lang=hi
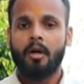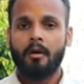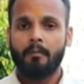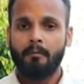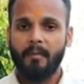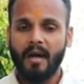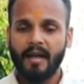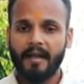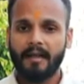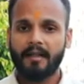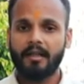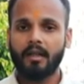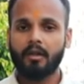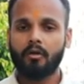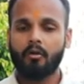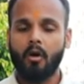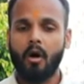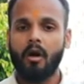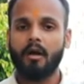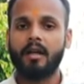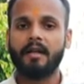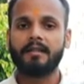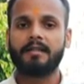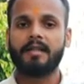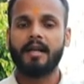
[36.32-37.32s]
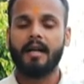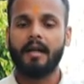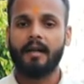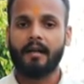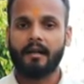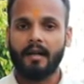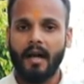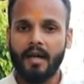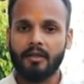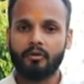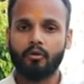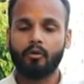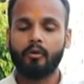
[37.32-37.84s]
मेडिकल कॉलेज है
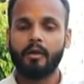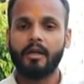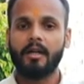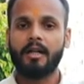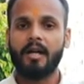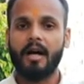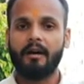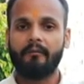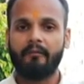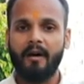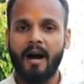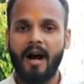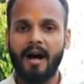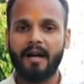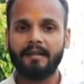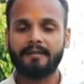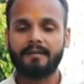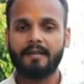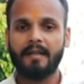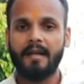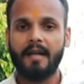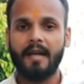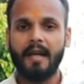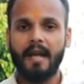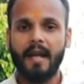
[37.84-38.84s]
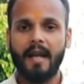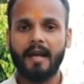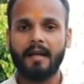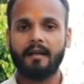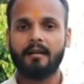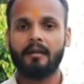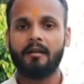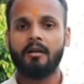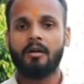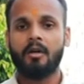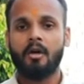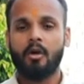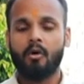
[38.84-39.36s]
राजौरी का वहाँ से एक
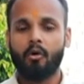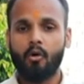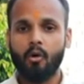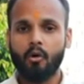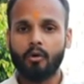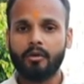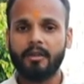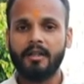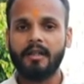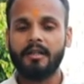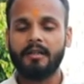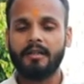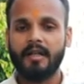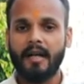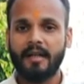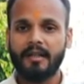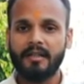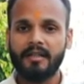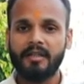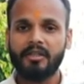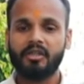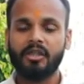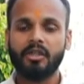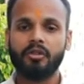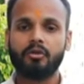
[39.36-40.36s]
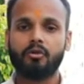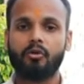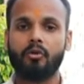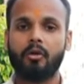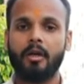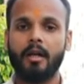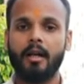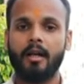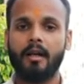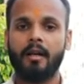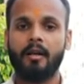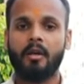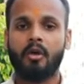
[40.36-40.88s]
ओटी टेक्नीशियन जो
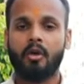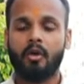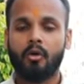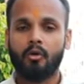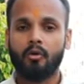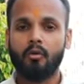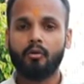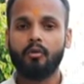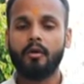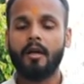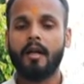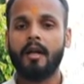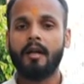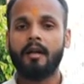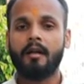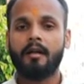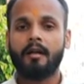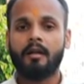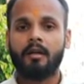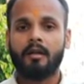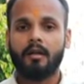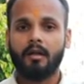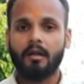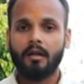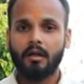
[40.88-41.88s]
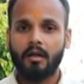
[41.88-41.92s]
हैं उन्हें